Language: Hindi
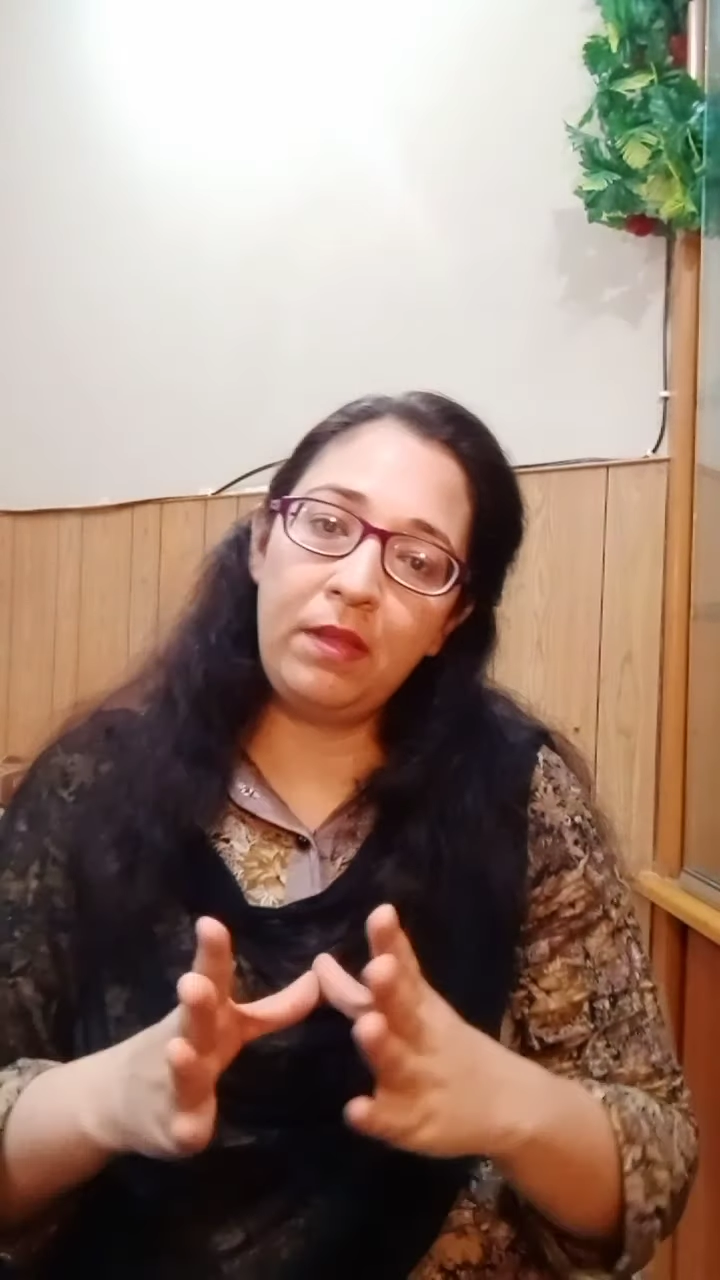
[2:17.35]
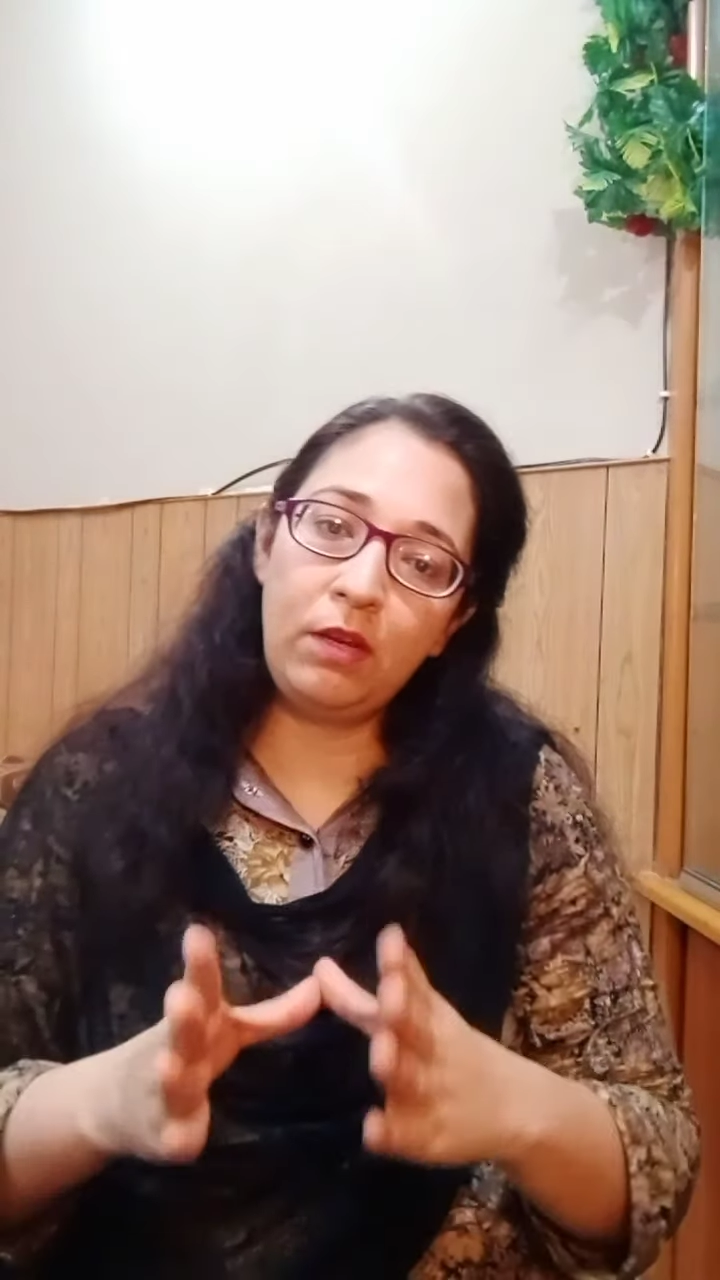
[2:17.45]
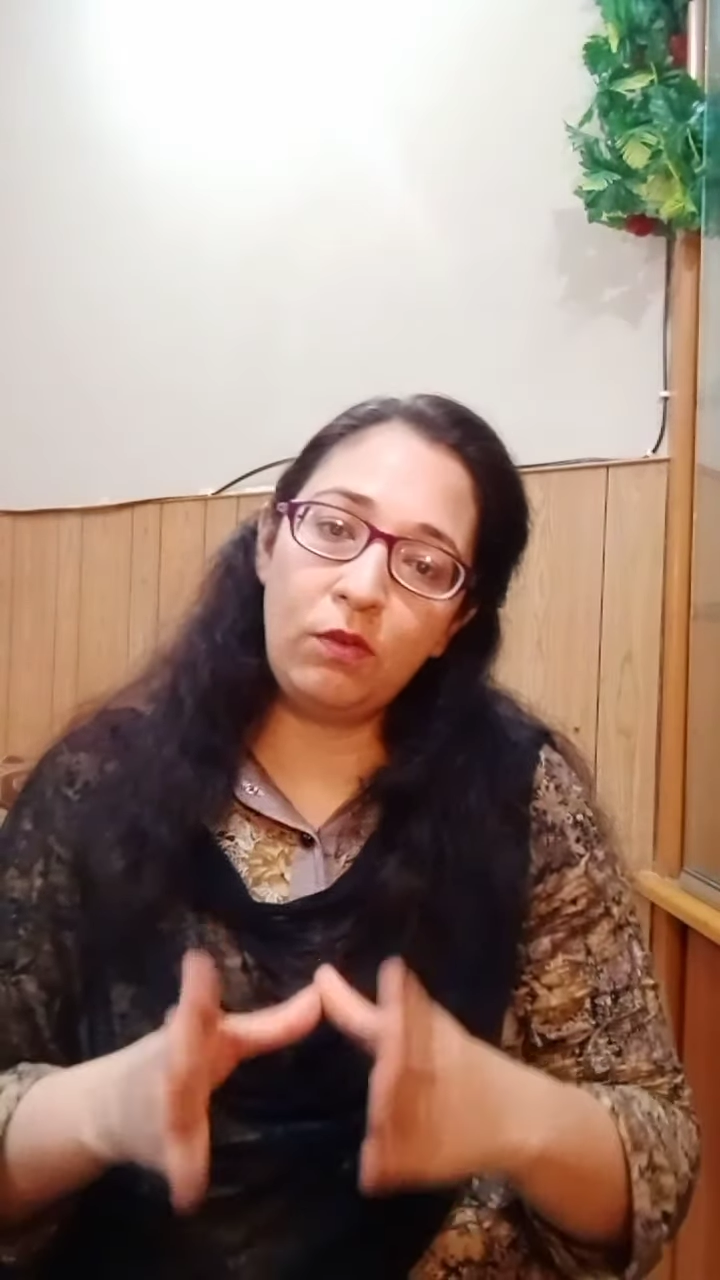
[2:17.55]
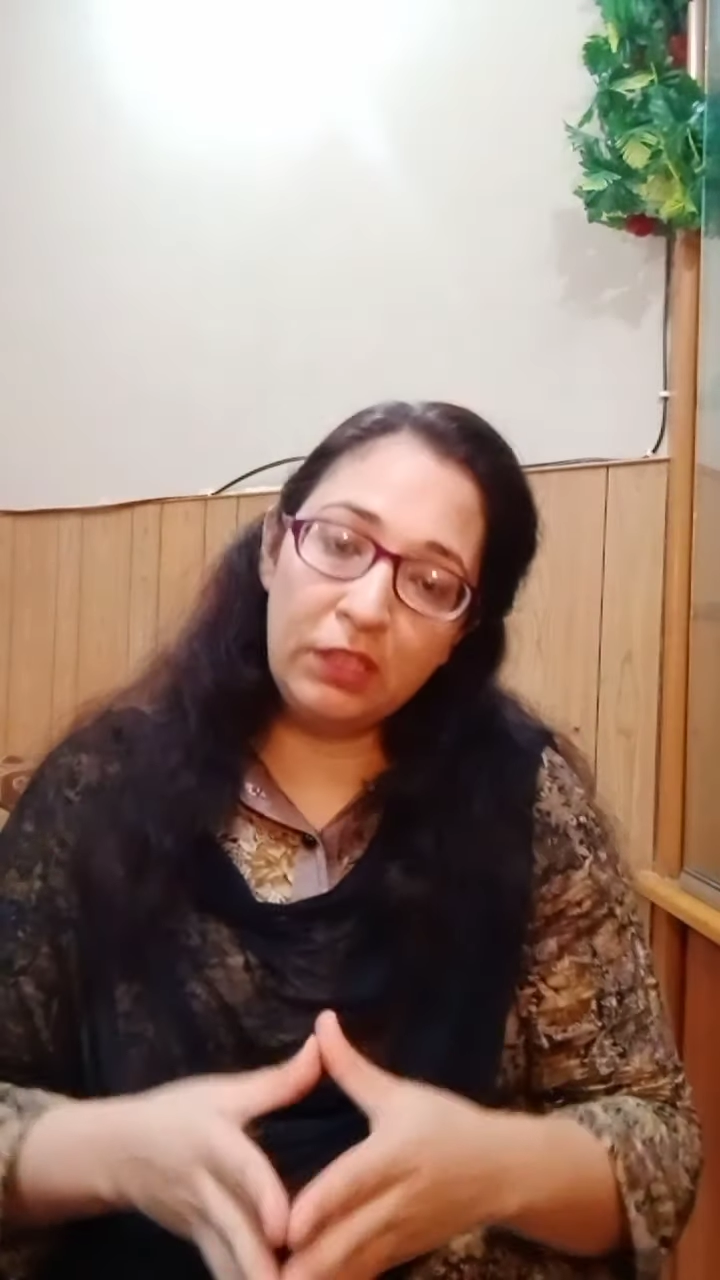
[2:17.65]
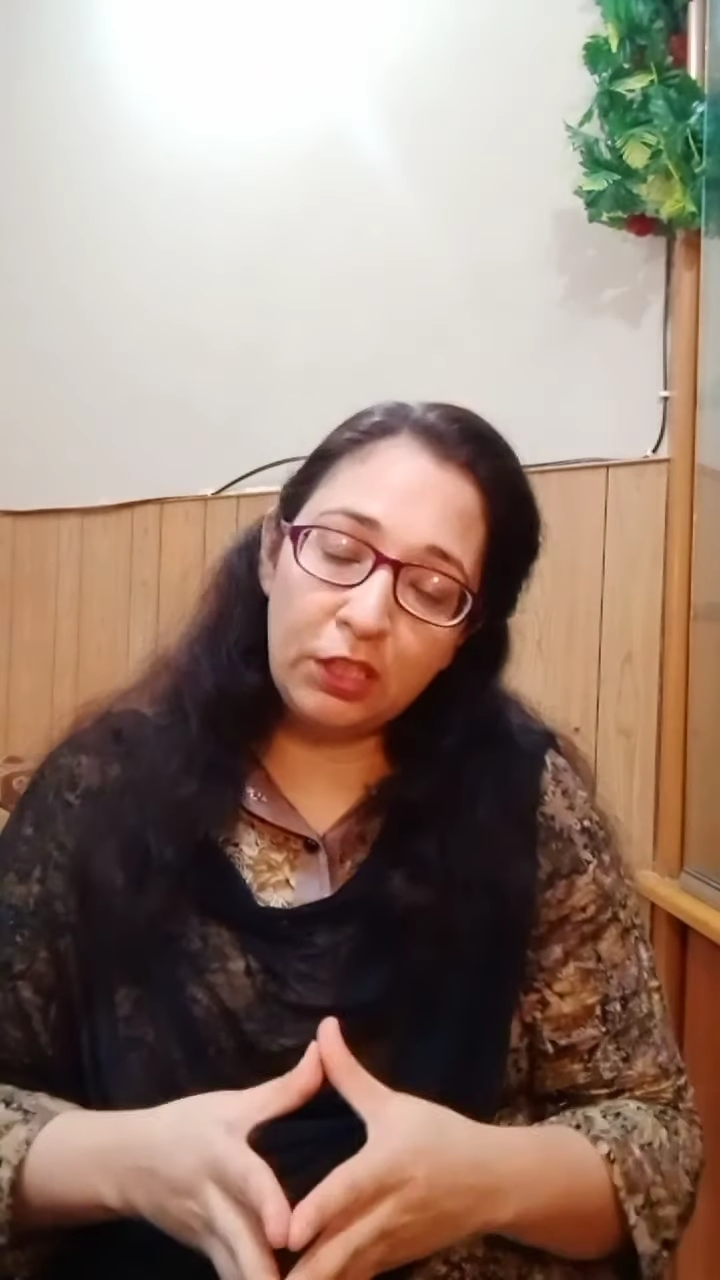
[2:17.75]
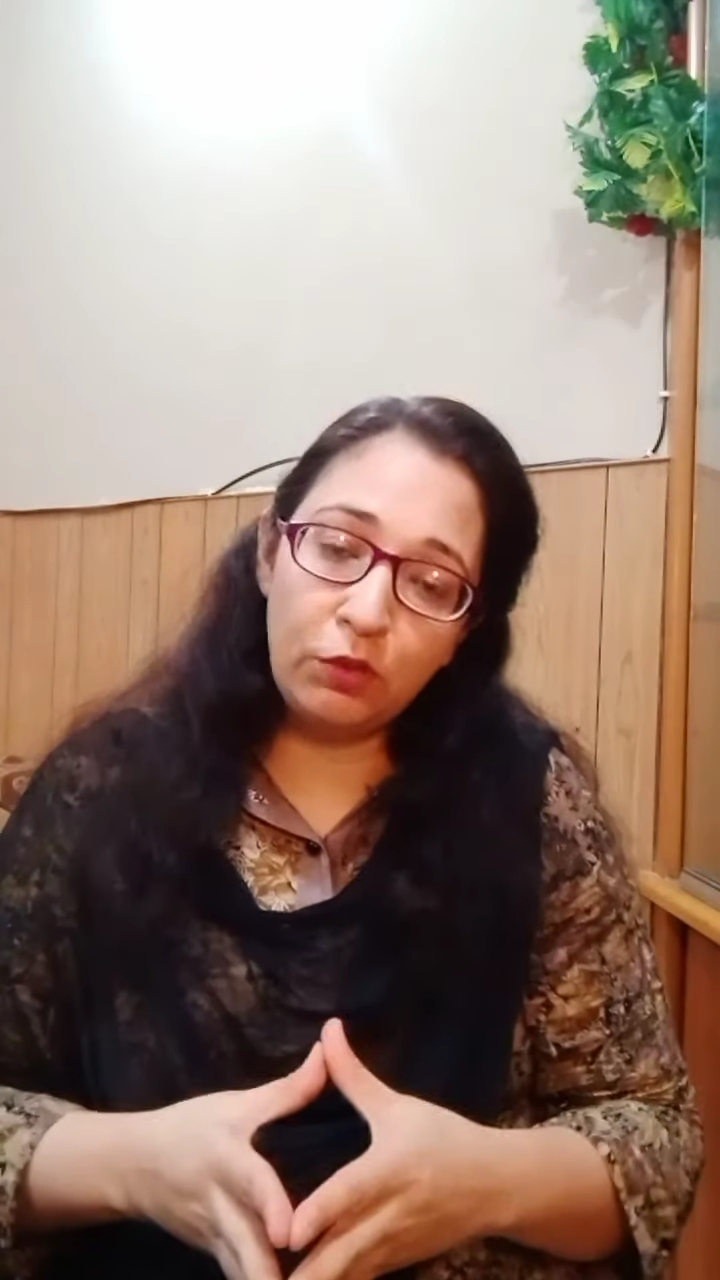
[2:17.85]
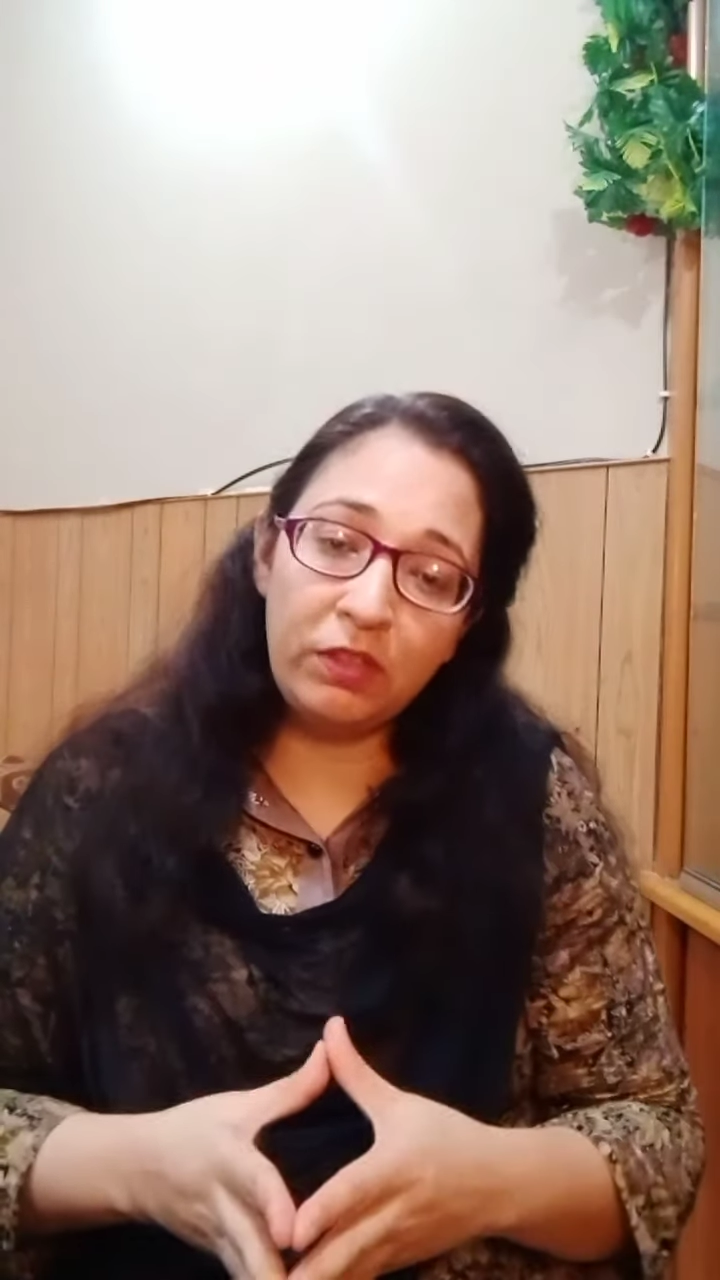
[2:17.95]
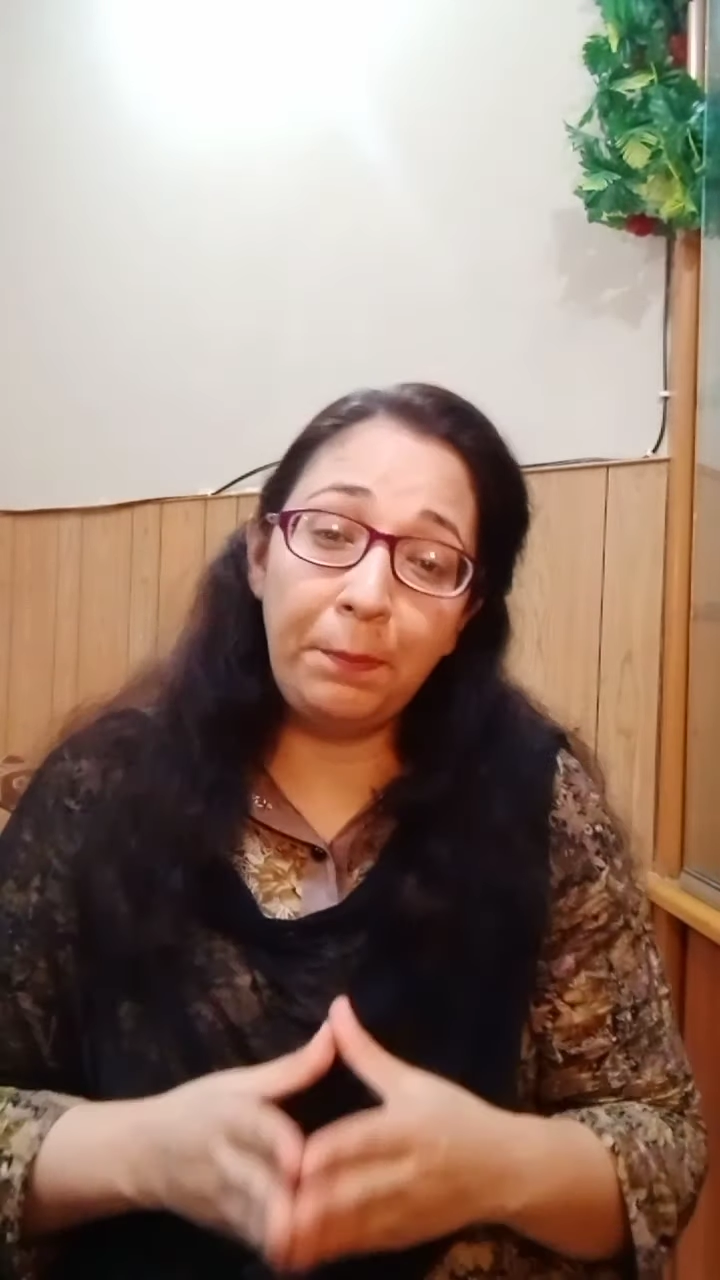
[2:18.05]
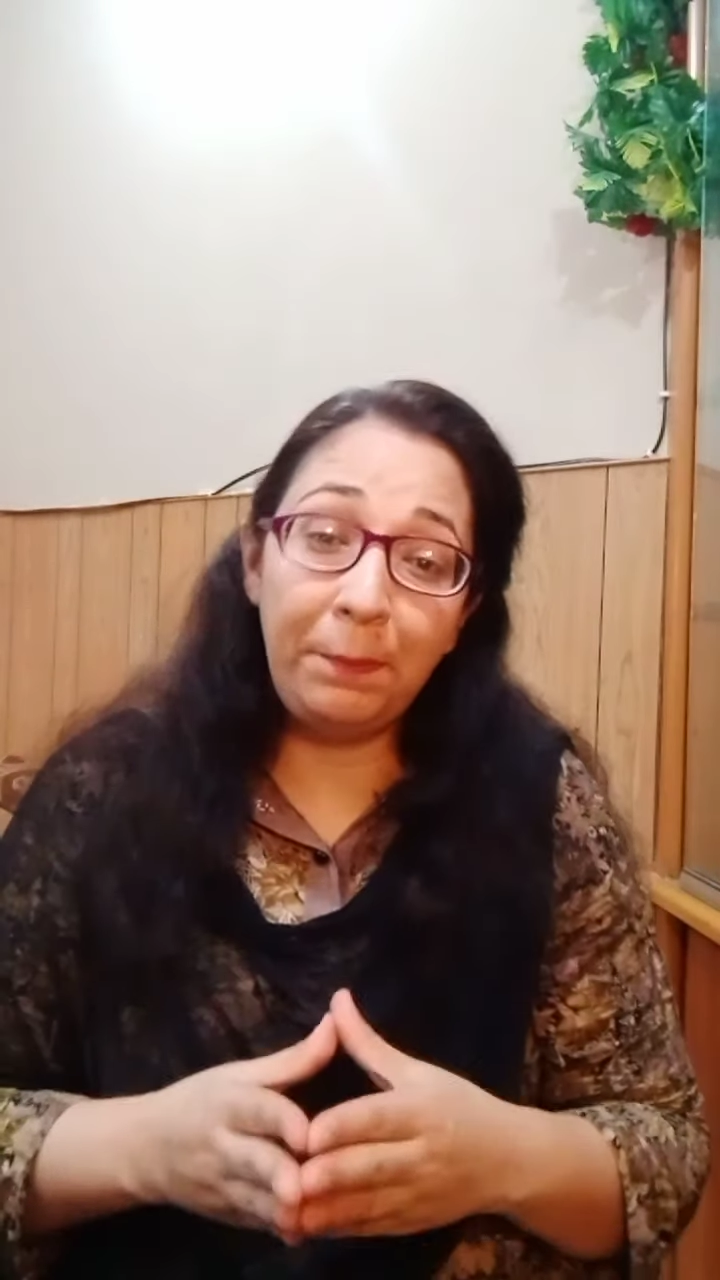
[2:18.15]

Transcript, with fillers: रिक्वेस्ट करूँगी